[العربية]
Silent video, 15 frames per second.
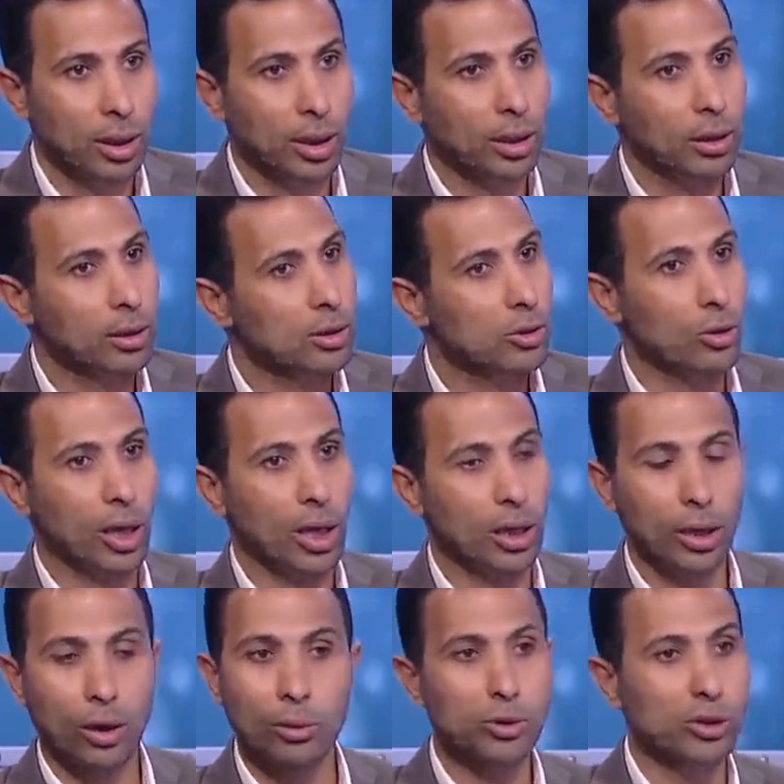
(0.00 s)
خلينا صراحه
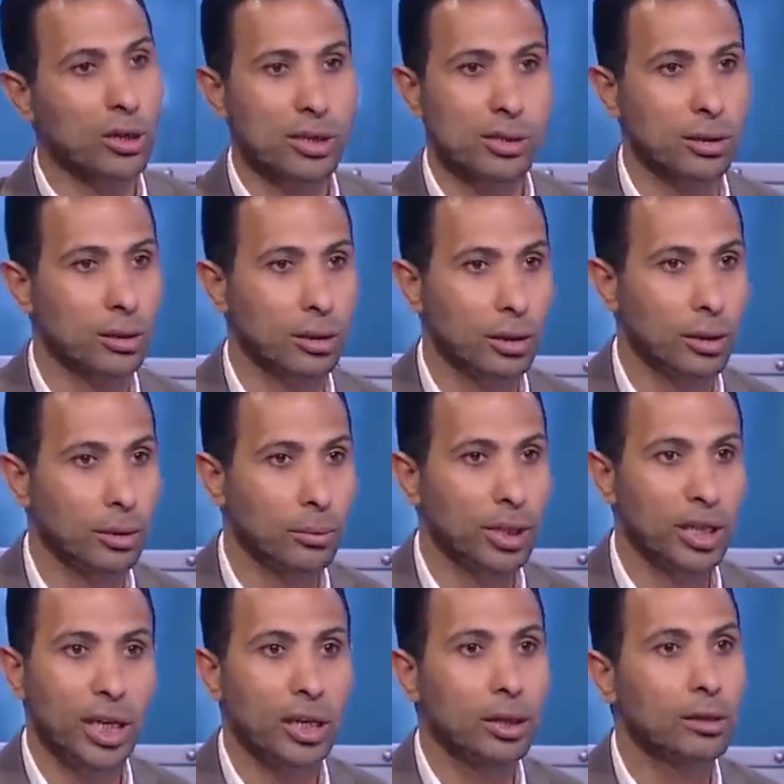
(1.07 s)
لا هو مش قاصد
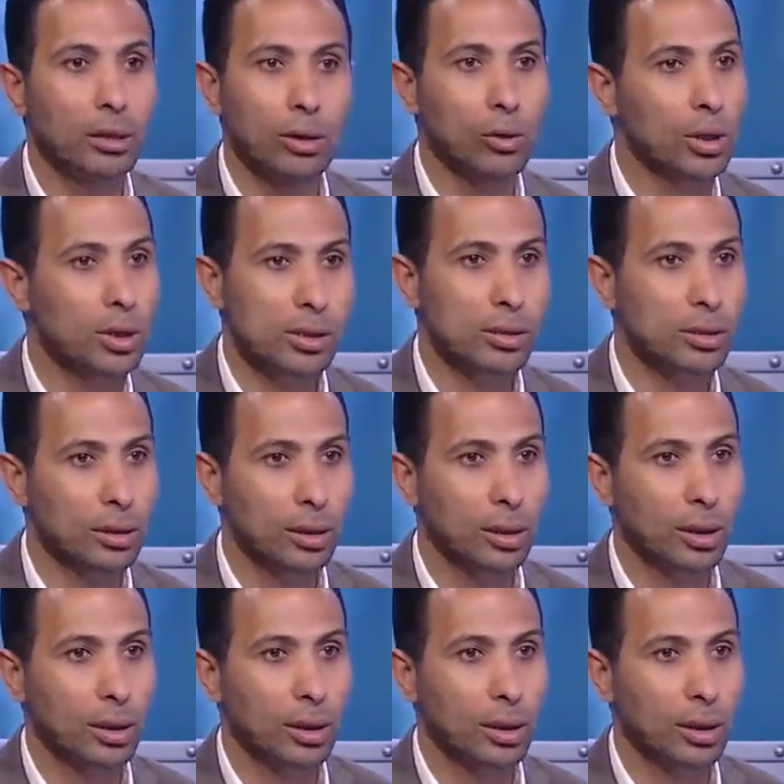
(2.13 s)
مين قال ان هو قاصد